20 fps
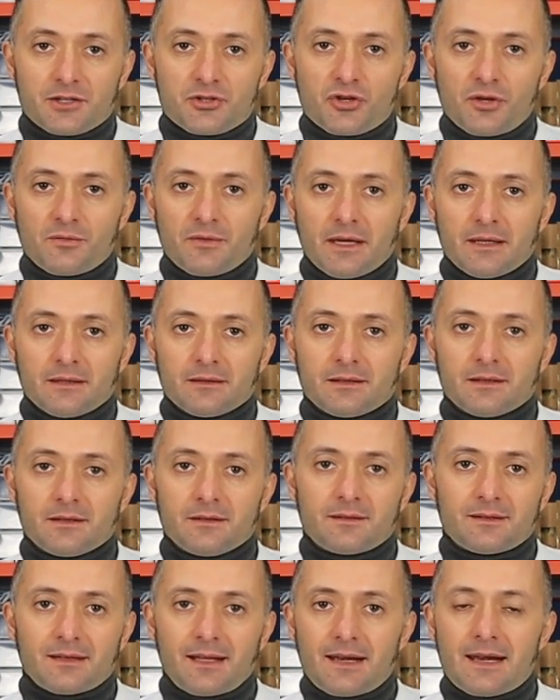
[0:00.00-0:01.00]
riceventi
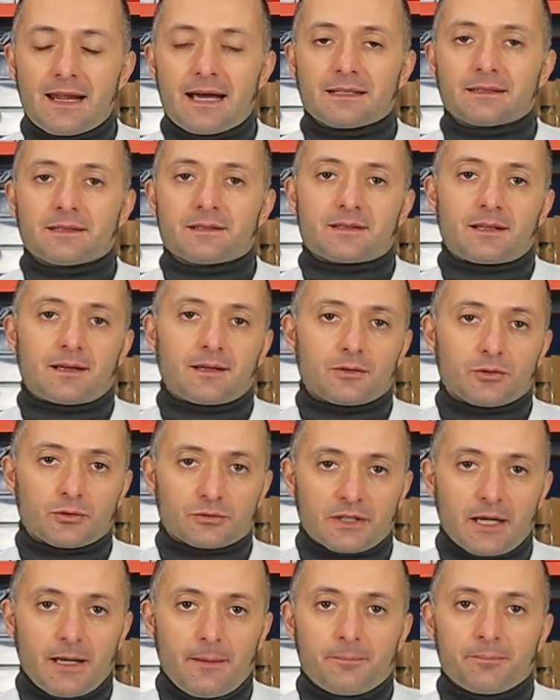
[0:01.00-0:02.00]
installate
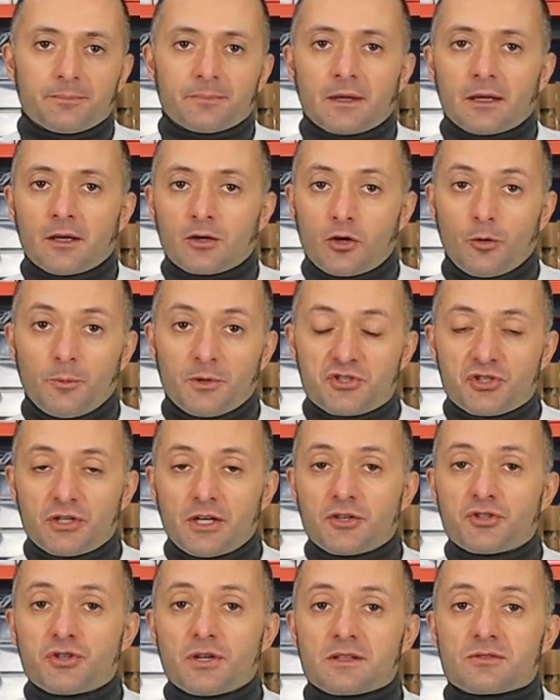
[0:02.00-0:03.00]
saranno tre. Come
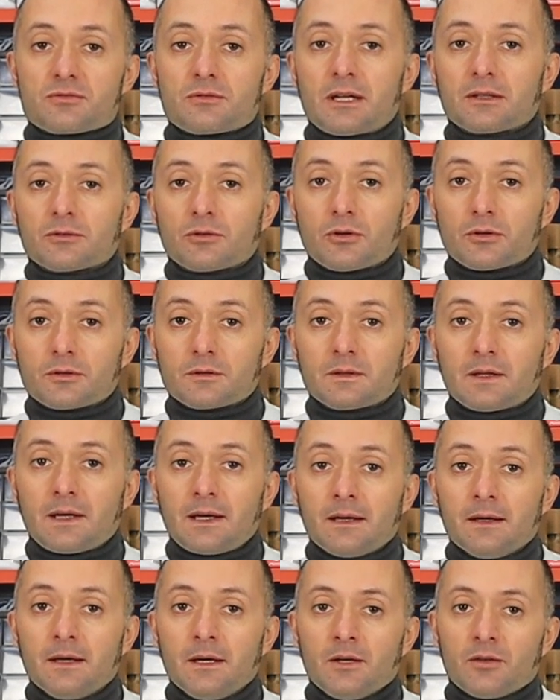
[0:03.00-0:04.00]
ciliegina sulla
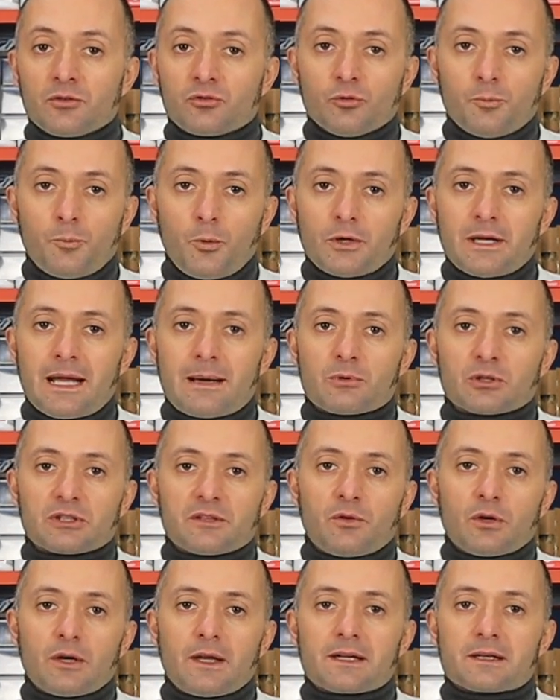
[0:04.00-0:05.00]
torta, supponiamo
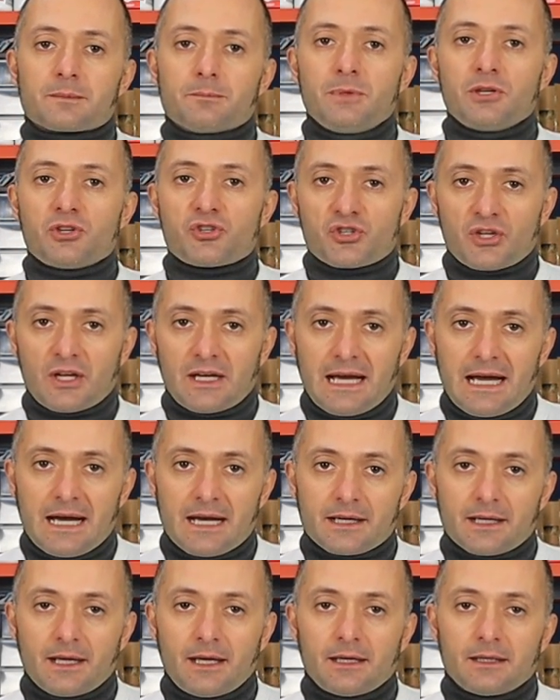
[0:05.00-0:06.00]
di voler
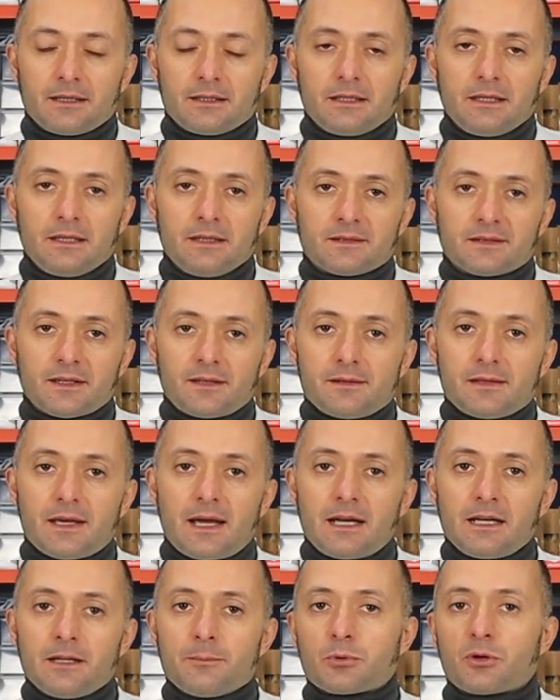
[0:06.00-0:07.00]
miscelare i
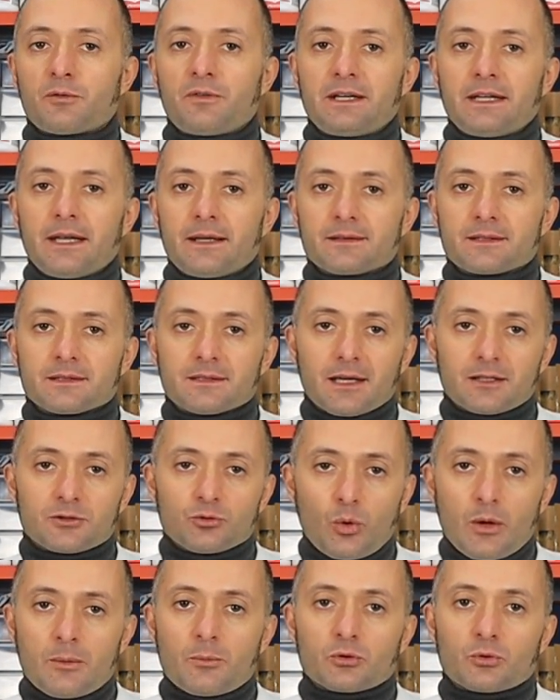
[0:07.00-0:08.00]
segnali provenienti da
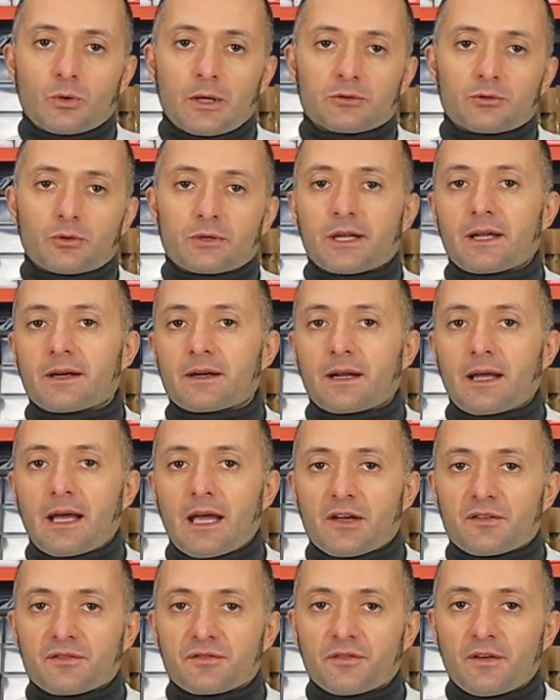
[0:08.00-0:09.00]
due modulatori
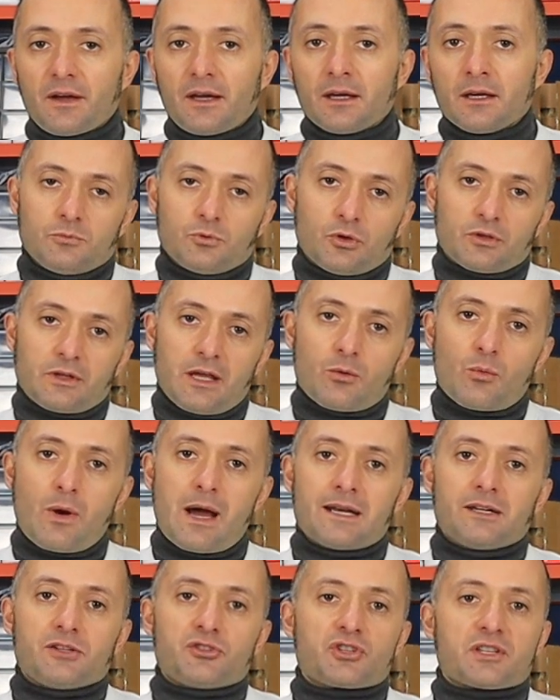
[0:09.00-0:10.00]
RF, uno dei
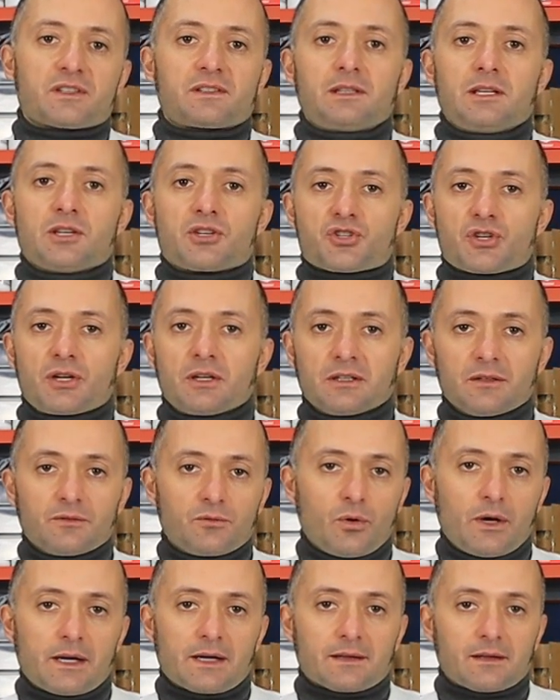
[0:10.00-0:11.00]
quali gestisce il
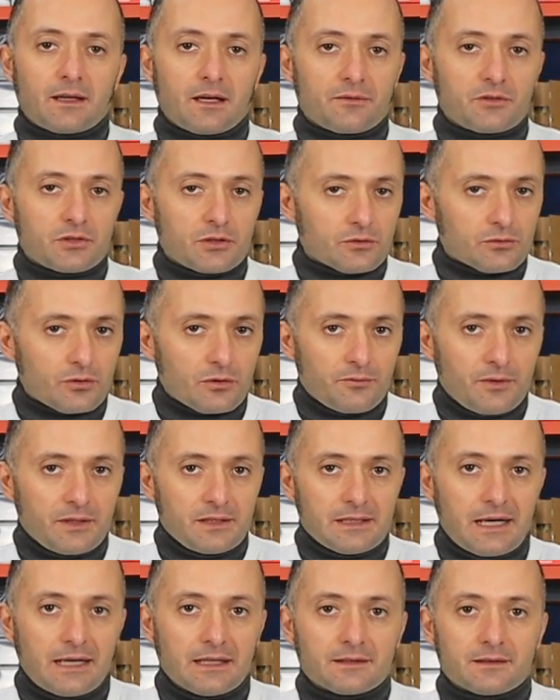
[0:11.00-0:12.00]
DVR della
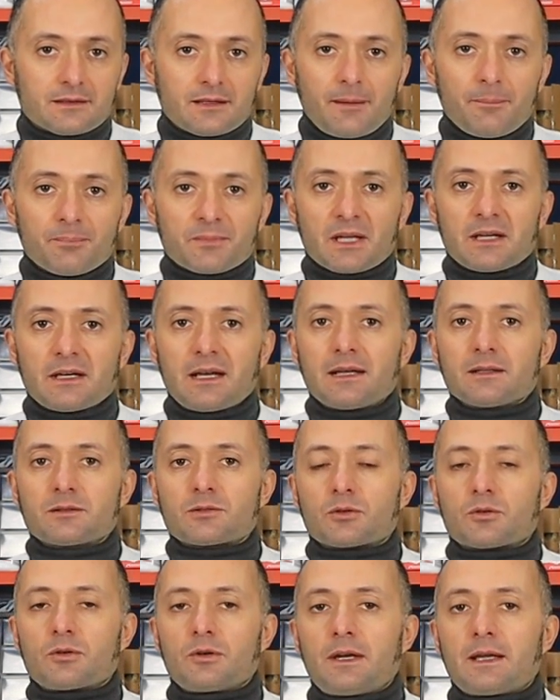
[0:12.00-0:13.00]
videosorveglianza,
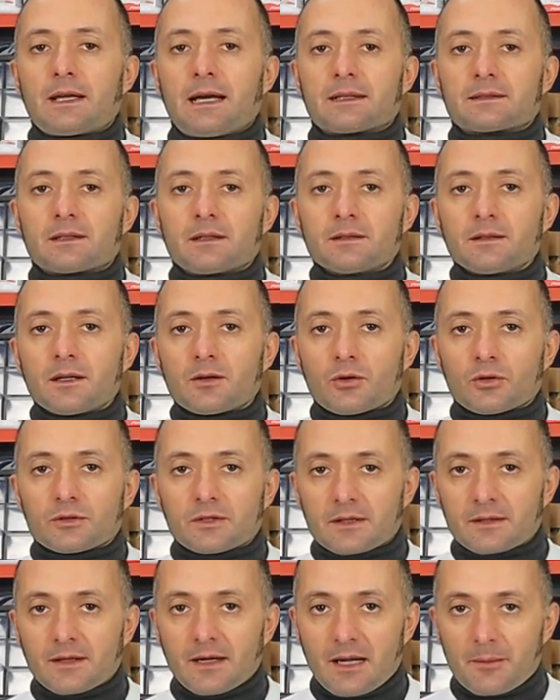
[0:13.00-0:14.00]
l'altro collegato al
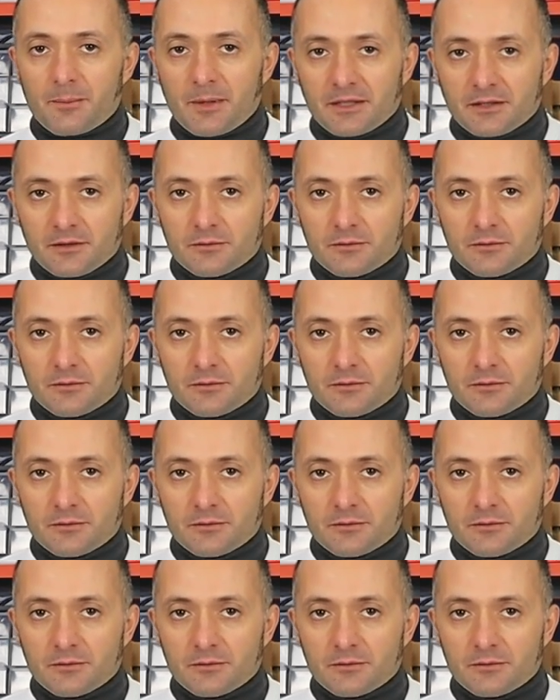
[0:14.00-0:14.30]
decoder dell'API